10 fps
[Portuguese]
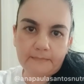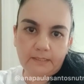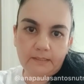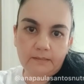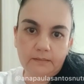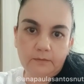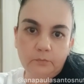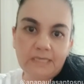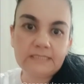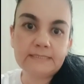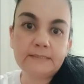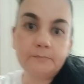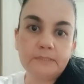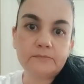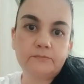E o mais
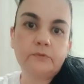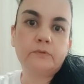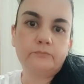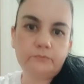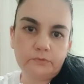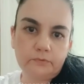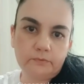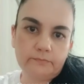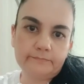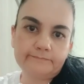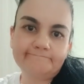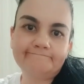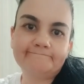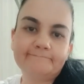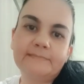simples foi o que funcionou.
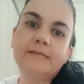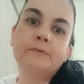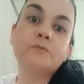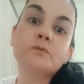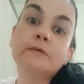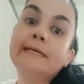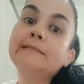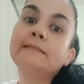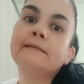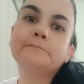Então eu sou grata.